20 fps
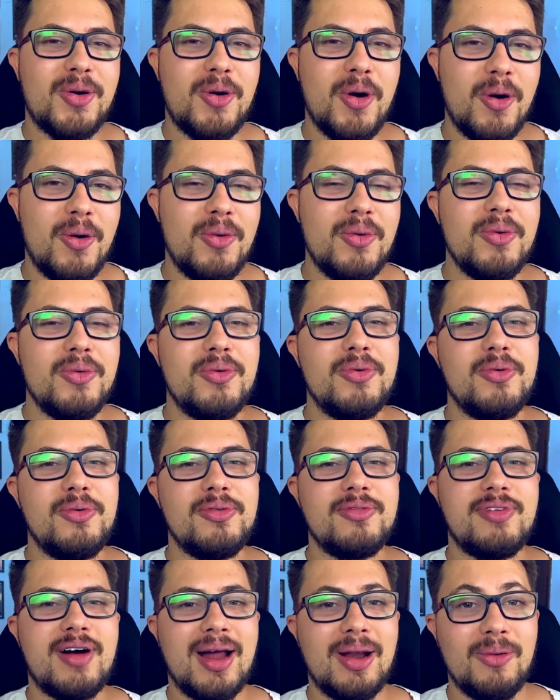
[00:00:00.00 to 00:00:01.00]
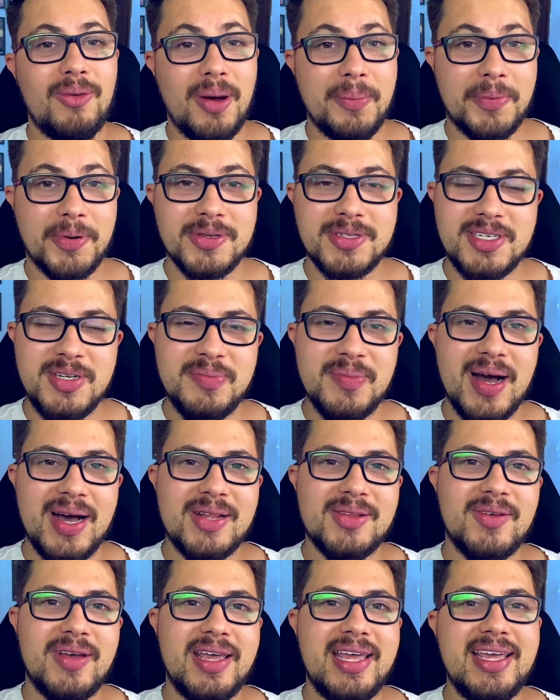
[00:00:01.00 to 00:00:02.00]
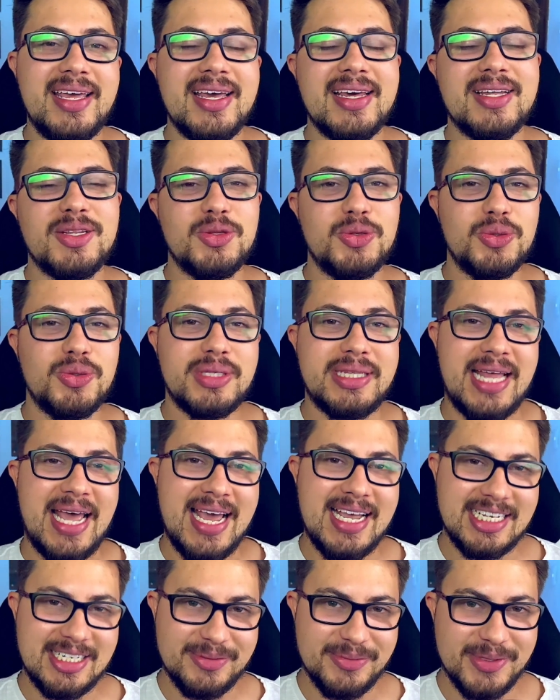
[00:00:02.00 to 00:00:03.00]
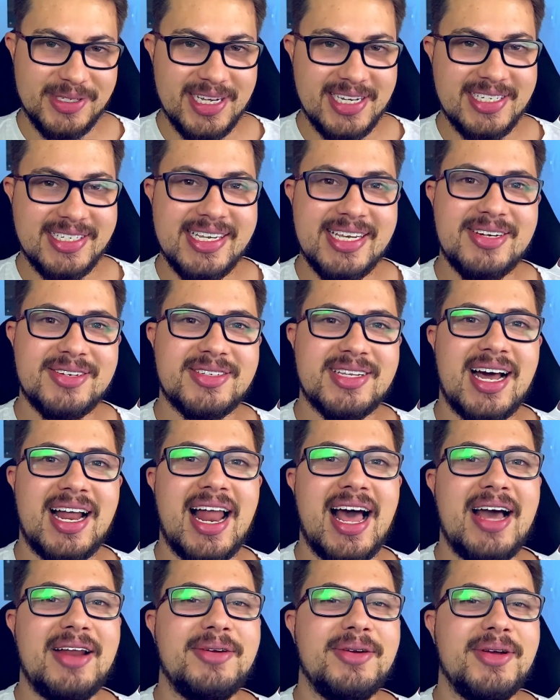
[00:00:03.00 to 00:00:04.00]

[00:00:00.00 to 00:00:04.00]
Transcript: com um valor aproximado aí do 13º salário.